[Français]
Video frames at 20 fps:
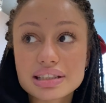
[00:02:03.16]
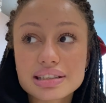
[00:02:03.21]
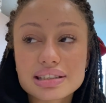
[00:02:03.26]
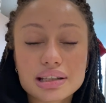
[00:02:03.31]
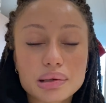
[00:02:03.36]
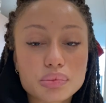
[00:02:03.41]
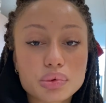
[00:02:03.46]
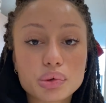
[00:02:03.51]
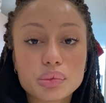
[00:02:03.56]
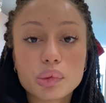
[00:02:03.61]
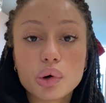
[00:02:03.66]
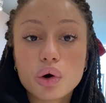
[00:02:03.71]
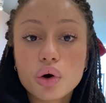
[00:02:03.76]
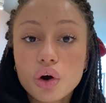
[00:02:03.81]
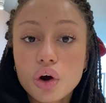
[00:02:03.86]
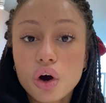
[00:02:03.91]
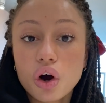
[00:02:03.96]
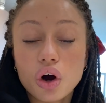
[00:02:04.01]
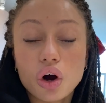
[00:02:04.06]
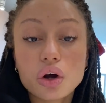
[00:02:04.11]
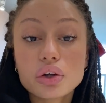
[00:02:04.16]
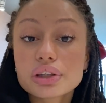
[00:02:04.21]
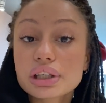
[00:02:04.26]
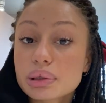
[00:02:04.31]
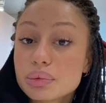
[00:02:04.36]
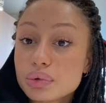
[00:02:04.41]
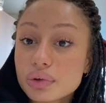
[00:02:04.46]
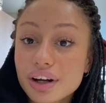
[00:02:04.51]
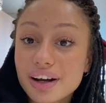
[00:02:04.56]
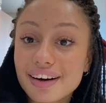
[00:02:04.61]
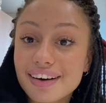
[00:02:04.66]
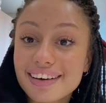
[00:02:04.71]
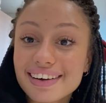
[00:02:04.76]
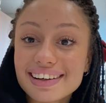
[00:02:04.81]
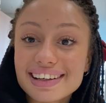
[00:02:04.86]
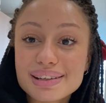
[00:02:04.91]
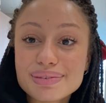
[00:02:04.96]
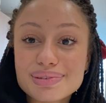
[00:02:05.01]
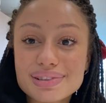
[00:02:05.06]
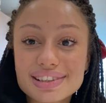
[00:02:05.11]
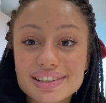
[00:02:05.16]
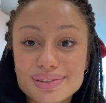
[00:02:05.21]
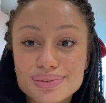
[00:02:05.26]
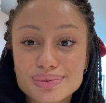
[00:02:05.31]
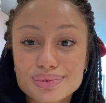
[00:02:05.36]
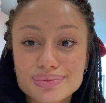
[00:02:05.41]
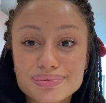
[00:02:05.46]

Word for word: simplement en tribunal et puis c'est tout